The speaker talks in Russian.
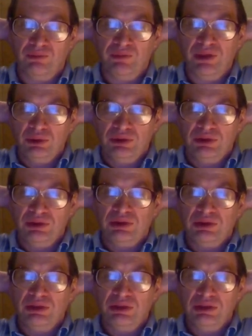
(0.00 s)
То
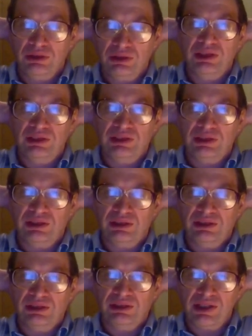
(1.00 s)
есть, есть
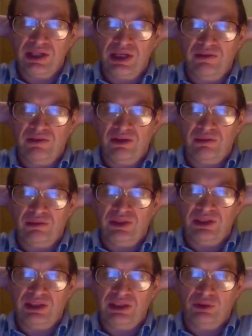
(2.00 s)
хозяева,
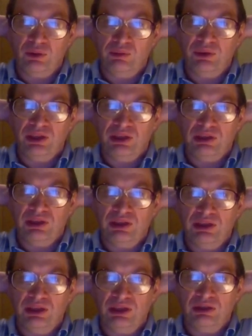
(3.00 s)
это те, кто печатает
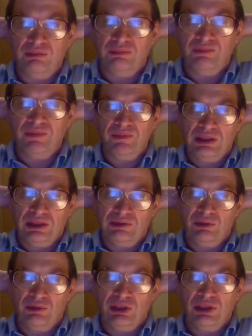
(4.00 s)
деньги, эти
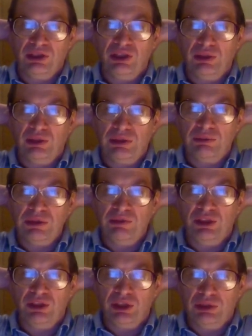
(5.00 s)
совершенно ничем не
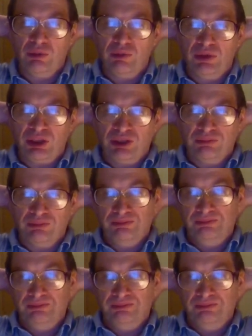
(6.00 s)
обеспеченные бумажки.